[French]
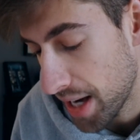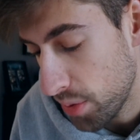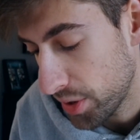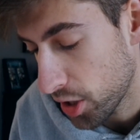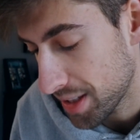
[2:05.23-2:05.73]
à
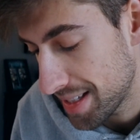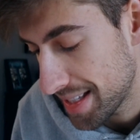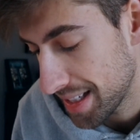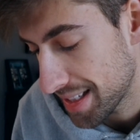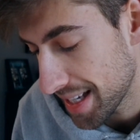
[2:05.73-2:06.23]

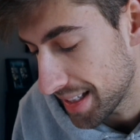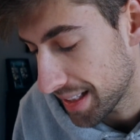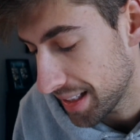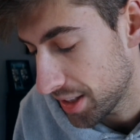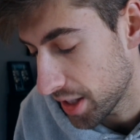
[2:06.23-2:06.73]
8h17 ça
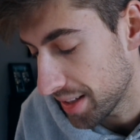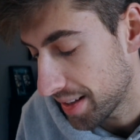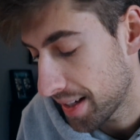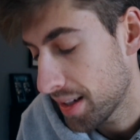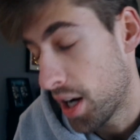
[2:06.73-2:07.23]
écrit qu'il
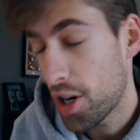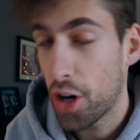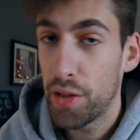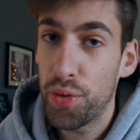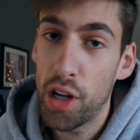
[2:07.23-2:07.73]
était encore
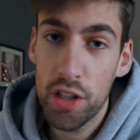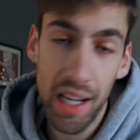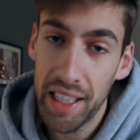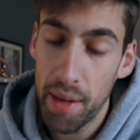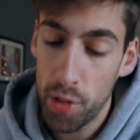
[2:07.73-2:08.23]
une fois dans
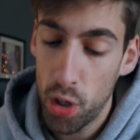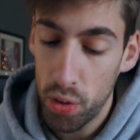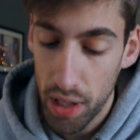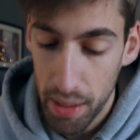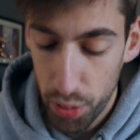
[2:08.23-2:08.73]
le camion
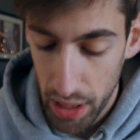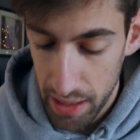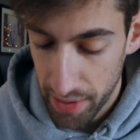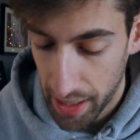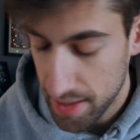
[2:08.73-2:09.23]
pour la
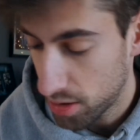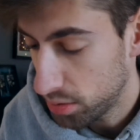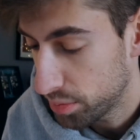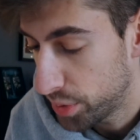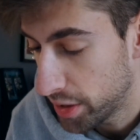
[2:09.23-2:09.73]
livraison
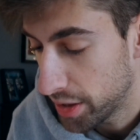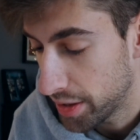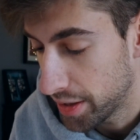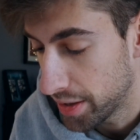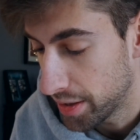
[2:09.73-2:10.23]
puis là
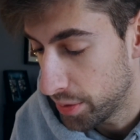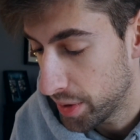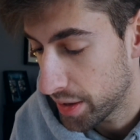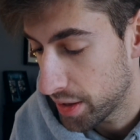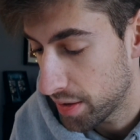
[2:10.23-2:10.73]

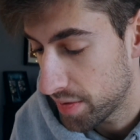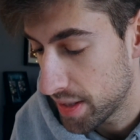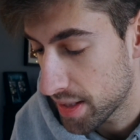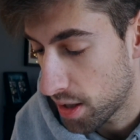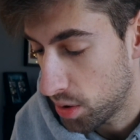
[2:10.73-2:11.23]
8, 9,
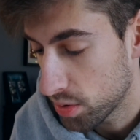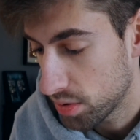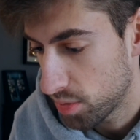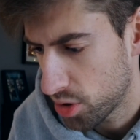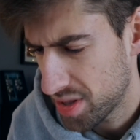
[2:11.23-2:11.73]
10,
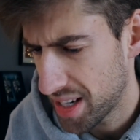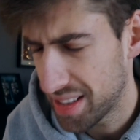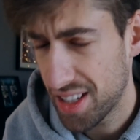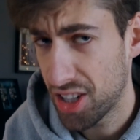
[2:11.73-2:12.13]
11 mon dieu ça a été